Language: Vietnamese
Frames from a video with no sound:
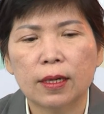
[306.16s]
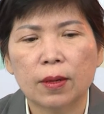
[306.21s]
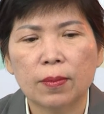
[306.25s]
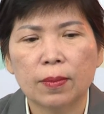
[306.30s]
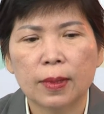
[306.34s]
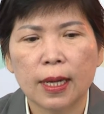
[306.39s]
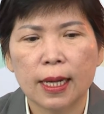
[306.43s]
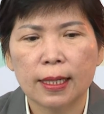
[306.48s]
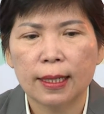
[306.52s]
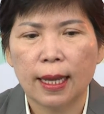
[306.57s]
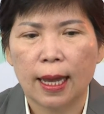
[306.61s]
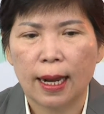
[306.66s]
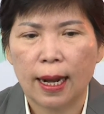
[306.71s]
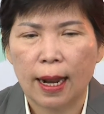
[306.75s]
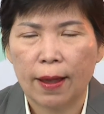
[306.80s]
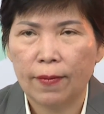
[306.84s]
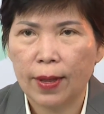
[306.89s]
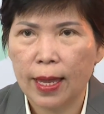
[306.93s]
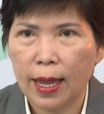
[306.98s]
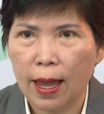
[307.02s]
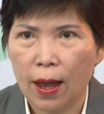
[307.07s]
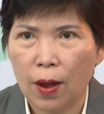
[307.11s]
trong khách sạn
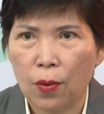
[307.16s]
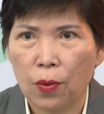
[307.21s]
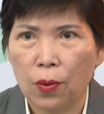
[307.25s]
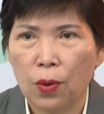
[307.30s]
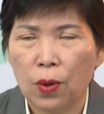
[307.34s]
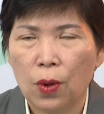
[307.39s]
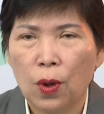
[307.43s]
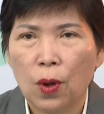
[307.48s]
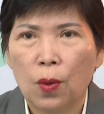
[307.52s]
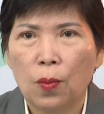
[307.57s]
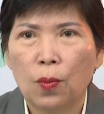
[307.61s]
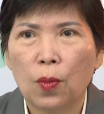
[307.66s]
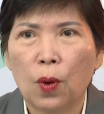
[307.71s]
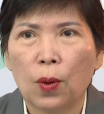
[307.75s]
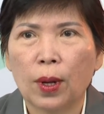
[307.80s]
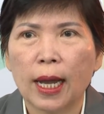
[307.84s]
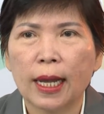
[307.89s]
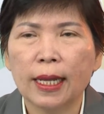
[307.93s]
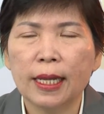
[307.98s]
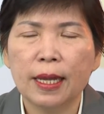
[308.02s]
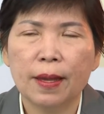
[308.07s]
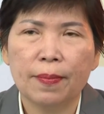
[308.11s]
lại với nhau
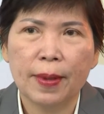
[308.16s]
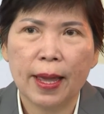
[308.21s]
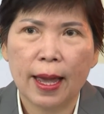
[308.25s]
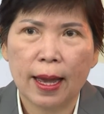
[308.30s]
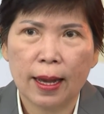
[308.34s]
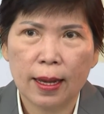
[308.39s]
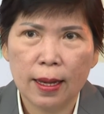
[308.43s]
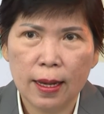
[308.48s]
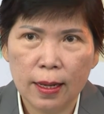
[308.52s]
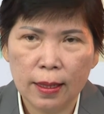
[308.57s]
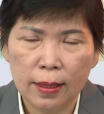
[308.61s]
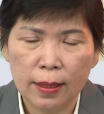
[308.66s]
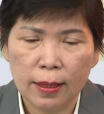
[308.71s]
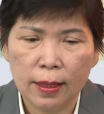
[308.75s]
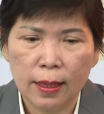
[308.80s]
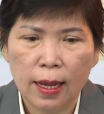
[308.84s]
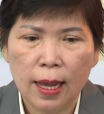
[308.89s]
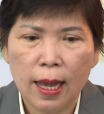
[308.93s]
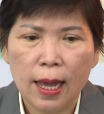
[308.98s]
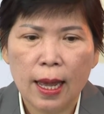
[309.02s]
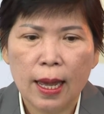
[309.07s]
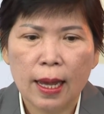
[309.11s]
một cách nhịp nhàng hơn
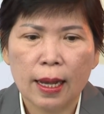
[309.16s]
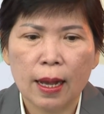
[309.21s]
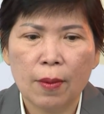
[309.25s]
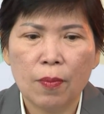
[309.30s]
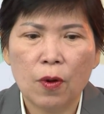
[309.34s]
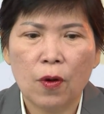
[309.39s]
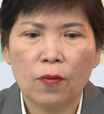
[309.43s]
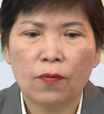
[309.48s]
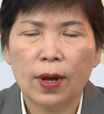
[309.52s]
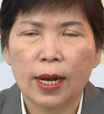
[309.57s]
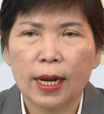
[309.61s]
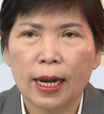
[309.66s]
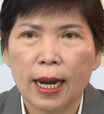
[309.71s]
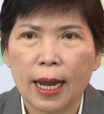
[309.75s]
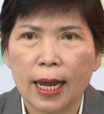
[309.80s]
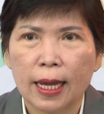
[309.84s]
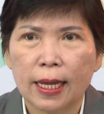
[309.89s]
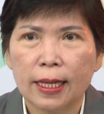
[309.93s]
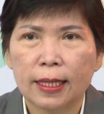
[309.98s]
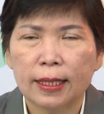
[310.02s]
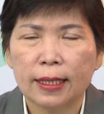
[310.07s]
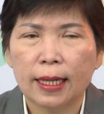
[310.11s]
các bộ phận
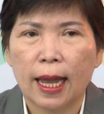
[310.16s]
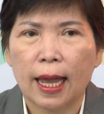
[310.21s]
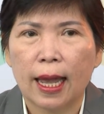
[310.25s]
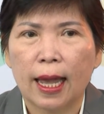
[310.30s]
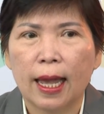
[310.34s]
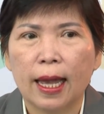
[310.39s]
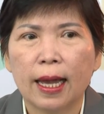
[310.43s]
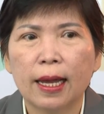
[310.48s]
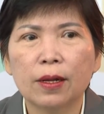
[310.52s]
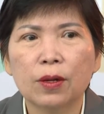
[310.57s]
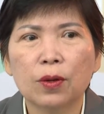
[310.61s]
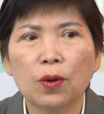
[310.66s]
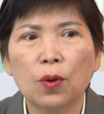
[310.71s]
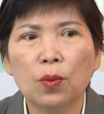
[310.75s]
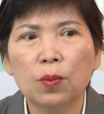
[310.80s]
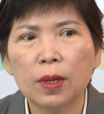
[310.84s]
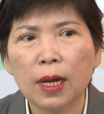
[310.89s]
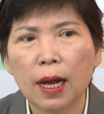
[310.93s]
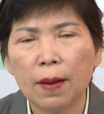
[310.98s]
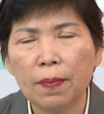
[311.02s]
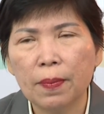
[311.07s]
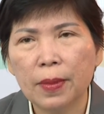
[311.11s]
này sẽ
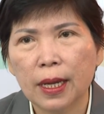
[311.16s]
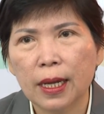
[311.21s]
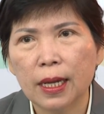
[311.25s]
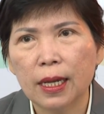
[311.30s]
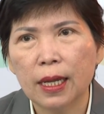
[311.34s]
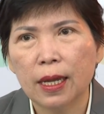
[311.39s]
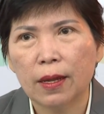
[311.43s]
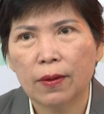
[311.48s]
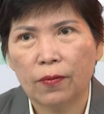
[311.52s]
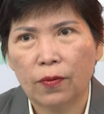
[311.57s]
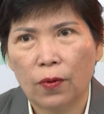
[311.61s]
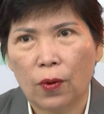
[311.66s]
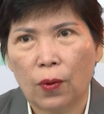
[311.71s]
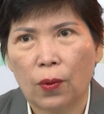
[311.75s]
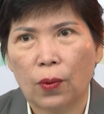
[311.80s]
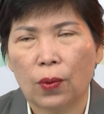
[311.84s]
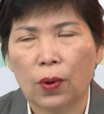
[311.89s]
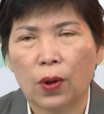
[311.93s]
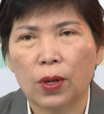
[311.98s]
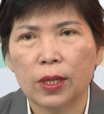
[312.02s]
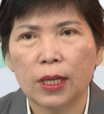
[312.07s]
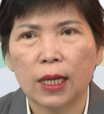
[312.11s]
cung cấp những cái dịch
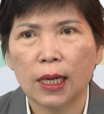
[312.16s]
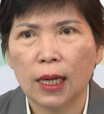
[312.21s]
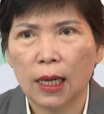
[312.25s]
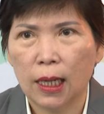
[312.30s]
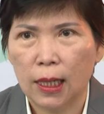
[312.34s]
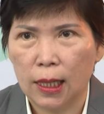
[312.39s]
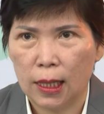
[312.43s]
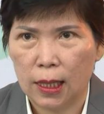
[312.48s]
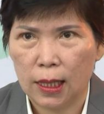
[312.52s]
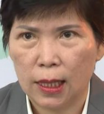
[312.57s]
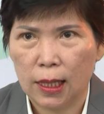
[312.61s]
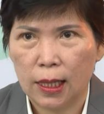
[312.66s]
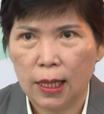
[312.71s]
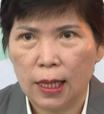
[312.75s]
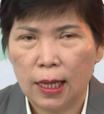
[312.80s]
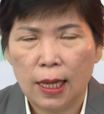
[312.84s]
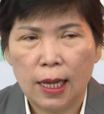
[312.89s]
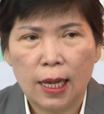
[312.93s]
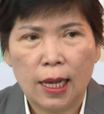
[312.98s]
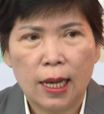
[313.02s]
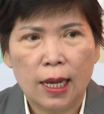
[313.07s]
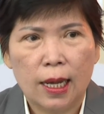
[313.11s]
vụ có chất lượng
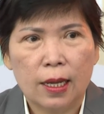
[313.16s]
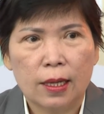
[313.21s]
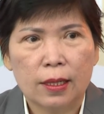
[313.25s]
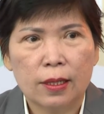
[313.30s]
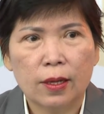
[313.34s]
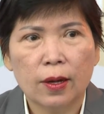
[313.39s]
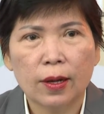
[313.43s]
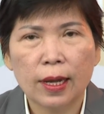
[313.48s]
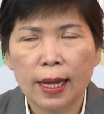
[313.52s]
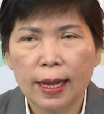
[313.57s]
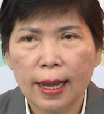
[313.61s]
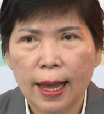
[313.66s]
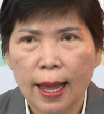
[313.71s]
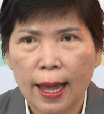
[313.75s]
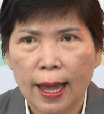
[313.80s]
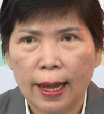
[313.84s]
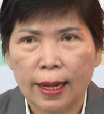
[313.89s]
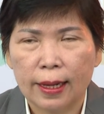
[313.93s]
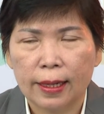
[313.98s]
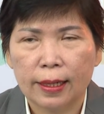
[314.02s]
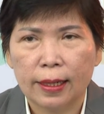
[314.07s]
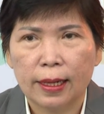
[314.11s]
cho khách
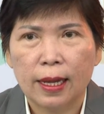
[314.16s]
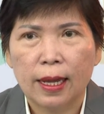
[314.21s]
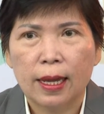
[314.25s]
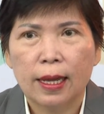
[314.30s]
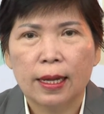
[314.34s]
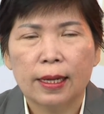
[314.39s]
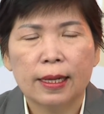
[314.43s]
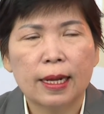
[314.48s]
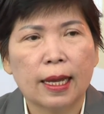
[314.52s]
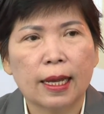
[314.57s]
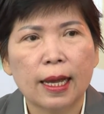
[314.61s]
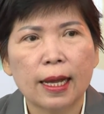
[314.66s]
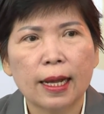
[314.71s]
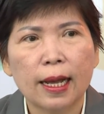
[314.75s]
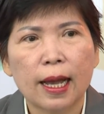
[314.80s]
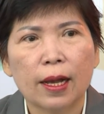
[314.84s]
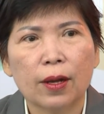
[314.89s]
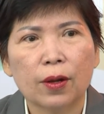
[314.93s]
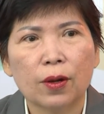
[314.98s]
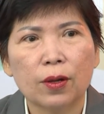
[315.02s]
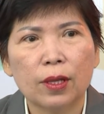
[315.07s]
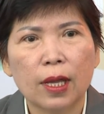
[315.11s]
hàng để khách
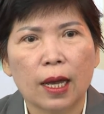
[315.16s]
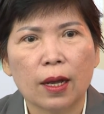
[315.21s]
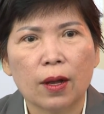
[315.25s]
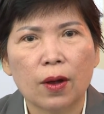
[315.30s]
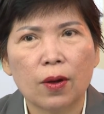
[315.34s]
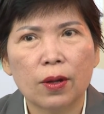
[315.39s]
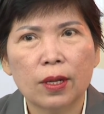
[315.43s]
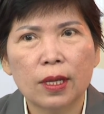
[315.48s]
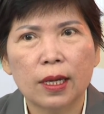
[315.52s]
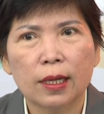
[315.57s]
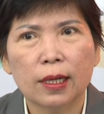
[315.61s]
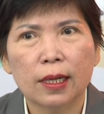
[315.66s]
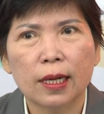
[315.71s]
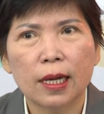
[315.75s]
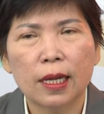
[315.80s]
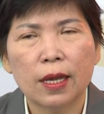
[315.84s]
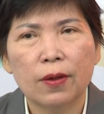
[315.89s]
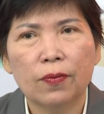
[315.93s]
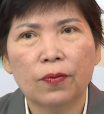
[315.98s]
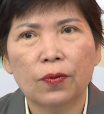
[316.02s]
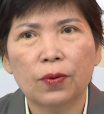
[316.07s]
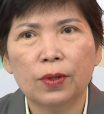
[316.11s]
hàng có thể có những
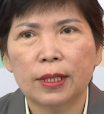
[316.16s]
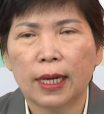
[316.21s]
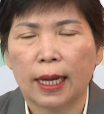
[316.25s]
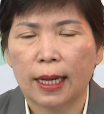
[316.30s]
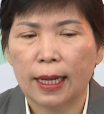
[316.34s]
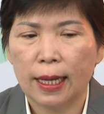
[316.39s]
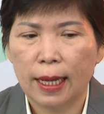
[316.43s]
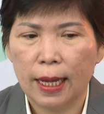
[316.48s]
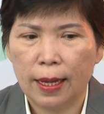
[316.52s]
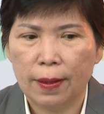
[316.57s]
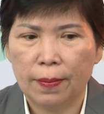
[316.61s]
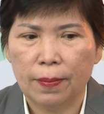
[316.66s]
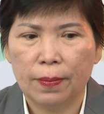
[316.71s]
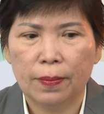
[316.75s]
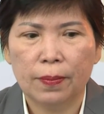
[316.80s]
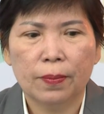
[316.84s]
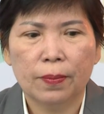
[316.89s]
cái giây phút trải nghiệm